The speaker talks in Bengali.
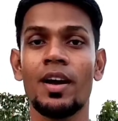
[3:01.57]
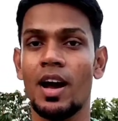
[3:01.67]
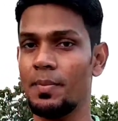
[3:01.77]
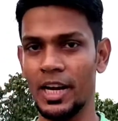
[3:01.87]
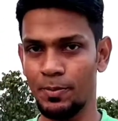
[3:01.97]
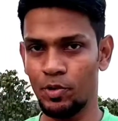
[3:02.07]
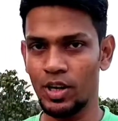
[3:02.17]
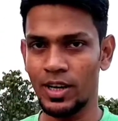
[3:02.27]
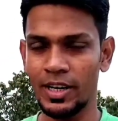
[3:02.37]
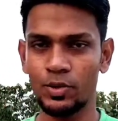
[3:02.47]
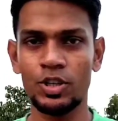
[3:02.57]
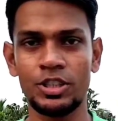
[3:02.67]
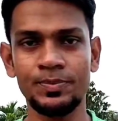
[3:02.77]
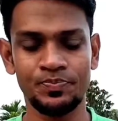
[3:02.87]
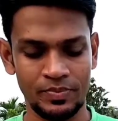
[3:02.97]
সঙ্গে আমার হেডফোনটা
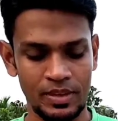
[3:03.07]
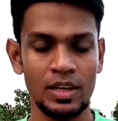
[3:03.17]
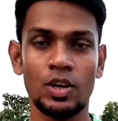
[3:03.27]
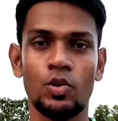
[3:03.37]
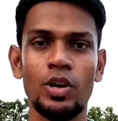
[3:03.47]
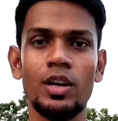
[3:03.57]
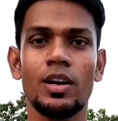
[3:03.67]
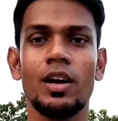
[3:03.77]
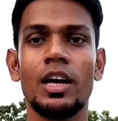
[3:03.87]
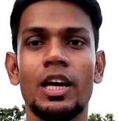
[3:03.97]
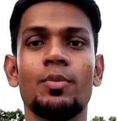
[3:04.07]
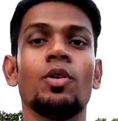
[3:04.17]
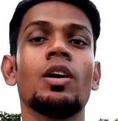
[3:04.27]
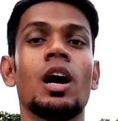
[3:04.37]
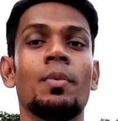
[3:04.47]
কানেক্ট করেছি করে
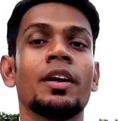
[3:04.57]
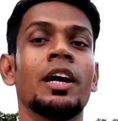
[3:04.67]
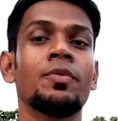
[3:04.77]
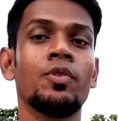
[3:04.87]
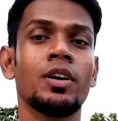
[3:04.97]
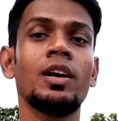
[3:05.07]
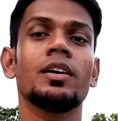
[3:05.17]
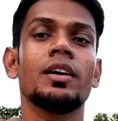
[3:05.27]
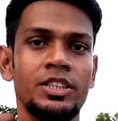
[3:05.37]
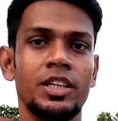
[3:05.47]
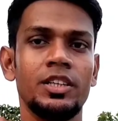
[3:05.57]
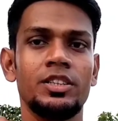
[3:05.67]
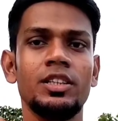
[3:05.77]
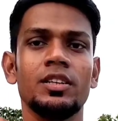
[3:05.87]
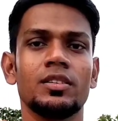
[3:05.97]
এবং আমার এই হেডফোনটা টি
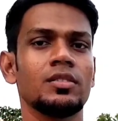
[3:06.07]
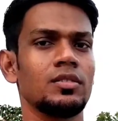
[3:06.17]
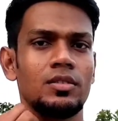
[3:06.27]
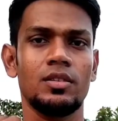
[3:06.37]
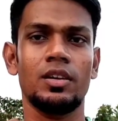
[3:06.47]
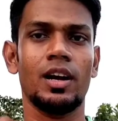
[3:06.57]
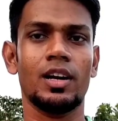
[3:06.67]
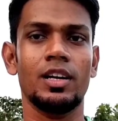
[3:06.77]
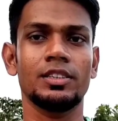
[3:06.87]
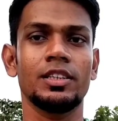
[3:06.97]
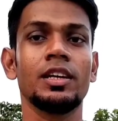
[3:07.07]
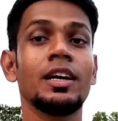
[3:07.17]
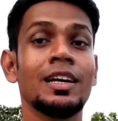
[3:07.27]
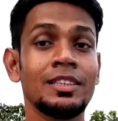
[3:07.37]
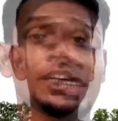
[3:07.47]
শার্টের নিচে রাখা
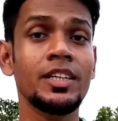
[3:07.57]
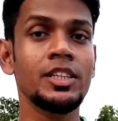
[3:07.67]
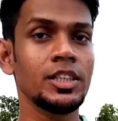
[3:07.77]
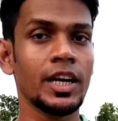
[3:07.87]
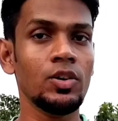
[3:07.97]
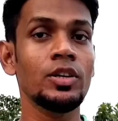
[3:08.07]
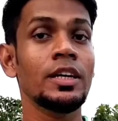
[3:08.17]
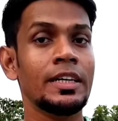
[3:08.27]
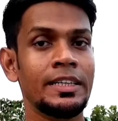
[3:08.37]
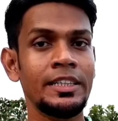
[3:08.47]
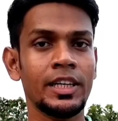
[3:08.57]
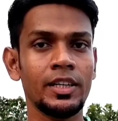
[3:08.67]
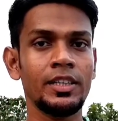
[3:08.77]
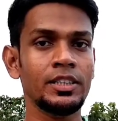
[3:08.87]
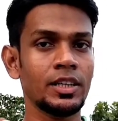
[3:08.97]
আছে টি শার্টের নিচে কেন
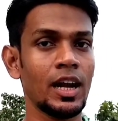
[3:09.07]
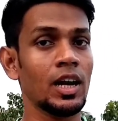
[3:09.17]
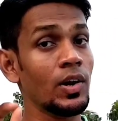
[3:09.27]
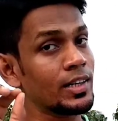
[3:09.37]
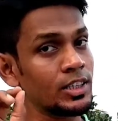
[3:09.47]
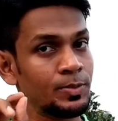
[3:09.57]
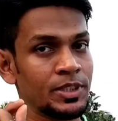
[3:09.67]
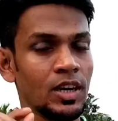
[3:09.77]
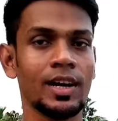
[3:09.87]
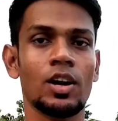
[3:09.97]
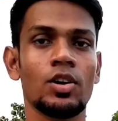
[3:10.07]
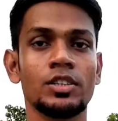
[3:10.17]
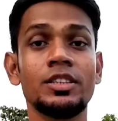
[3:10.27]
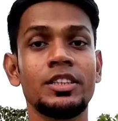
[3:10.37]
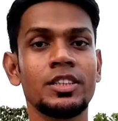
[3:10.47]
টি শার্টের নিচে রাখারও একটা স্পেশাল
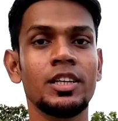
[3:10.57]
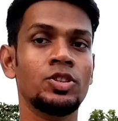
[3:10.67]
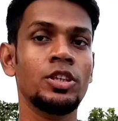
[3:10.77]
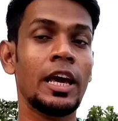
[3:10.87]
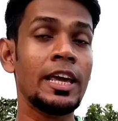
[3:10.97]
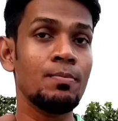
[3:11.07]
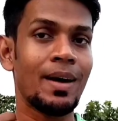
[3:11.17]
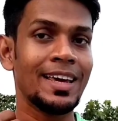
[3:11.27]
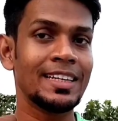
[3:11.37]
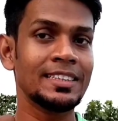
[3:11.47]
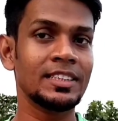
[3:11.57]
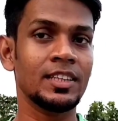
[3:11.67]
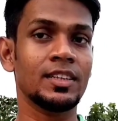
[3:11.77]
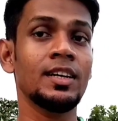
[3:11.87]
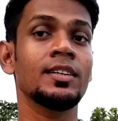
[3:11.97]
কারণ আছে আপনার যদি এই
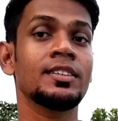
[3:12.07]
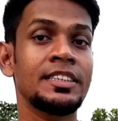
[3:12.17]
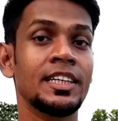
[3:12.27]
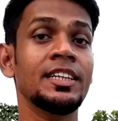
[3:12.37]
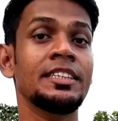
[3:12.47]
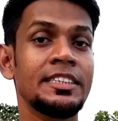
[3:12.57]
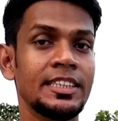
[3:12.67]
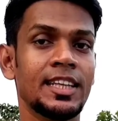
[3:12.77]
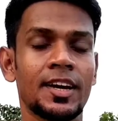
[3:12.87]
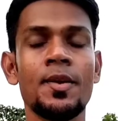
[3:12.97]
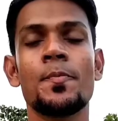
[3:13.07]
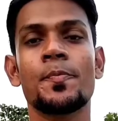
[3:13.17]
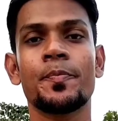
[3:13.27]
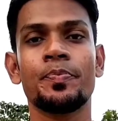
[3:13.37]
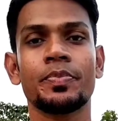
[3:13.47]
মাইকের সেকশনটা টি শার্টের নিচে
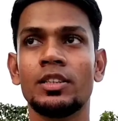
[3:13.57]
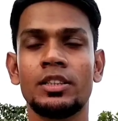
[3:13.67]
থাকে